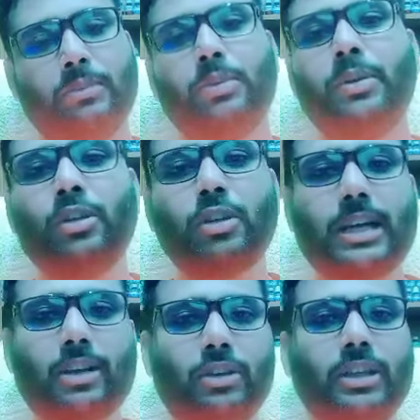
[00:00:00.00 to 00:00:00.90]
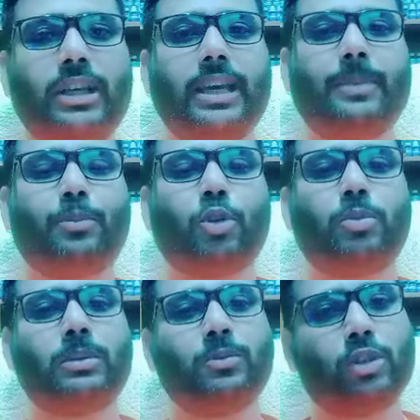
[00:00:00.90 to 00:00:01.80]
বিভিন্ন কারণে এই
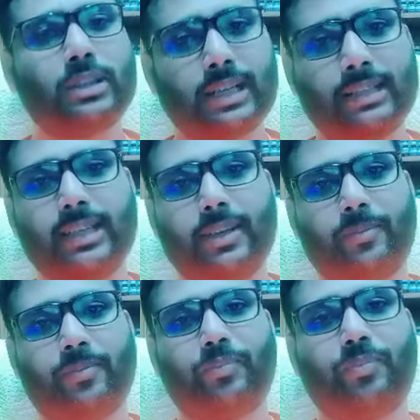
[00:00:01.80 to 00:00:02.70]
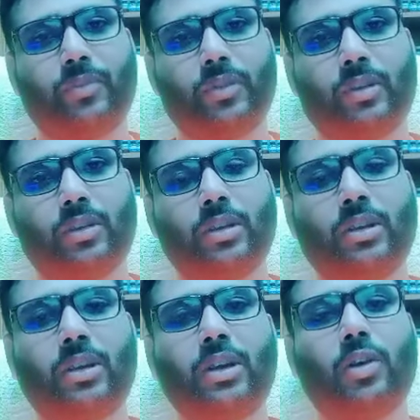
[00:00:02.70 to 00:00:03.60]
প্রবলেমগুলো দেখা দেয়
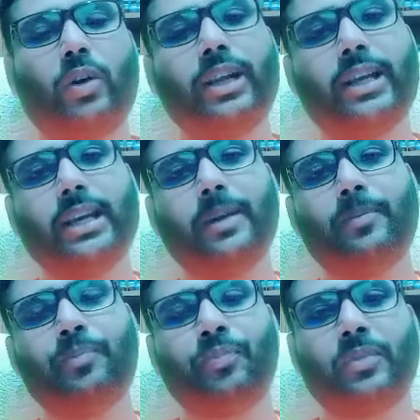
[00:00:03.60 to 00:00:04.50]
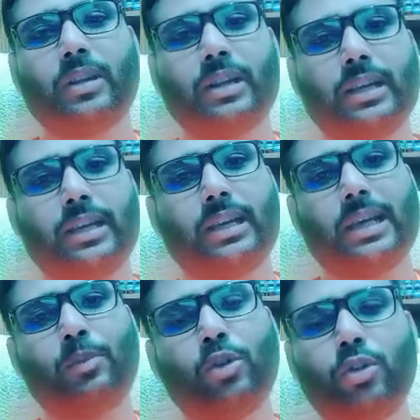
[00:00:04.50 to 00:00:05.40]
অনেকে
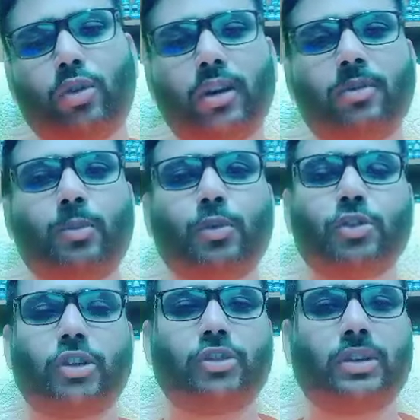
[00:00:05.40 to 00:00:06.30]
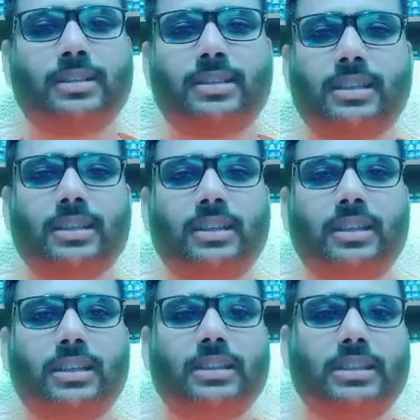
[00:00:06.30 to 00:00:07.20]
এমন গল্প প্রচলিত আছে
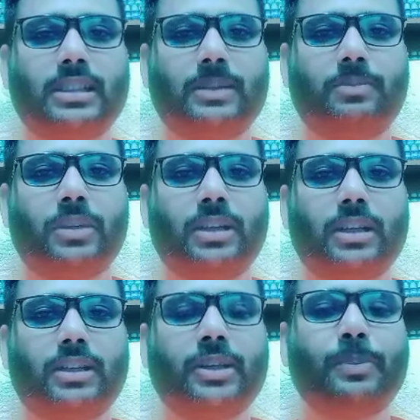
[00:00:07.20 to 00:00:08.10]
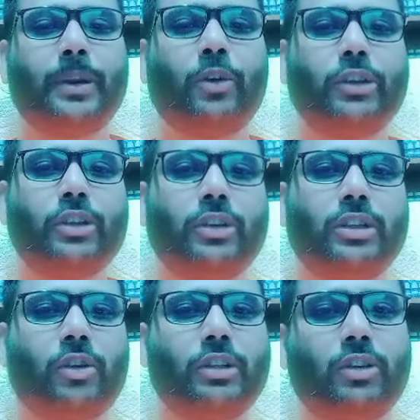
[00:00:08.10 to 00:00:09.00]
যে ট্রিটমেন্ট হইতে
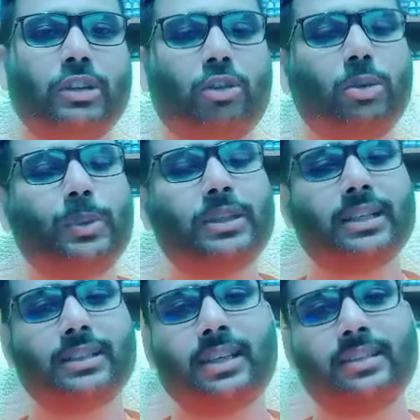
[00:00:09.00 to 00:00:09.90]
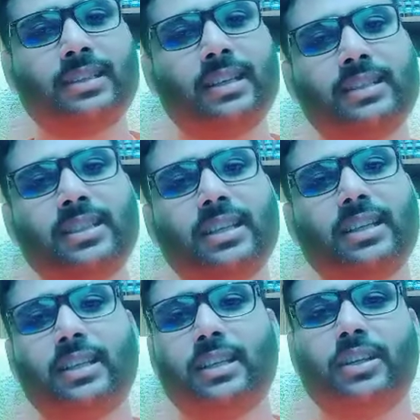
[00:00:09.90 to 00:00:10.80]
হইতে হইতে হইতে হোমিওপ্যাথি ডাক্তারের কাছে গিয়েছে
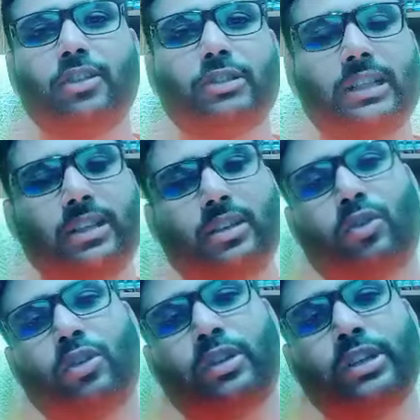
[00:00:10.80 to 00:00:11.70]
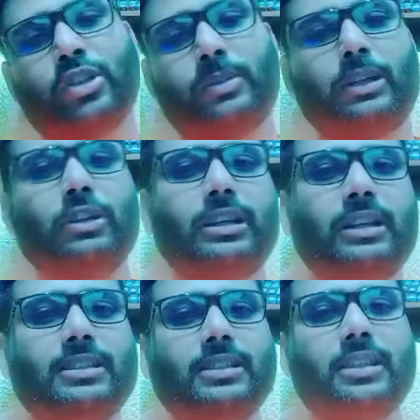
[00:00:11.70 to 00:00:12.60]
তো তার কণ্ঠস্বর ভালো হয়ে
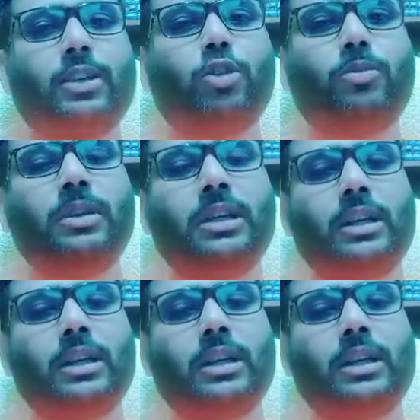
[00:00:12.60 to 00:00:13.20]
গিয়েছে এরকম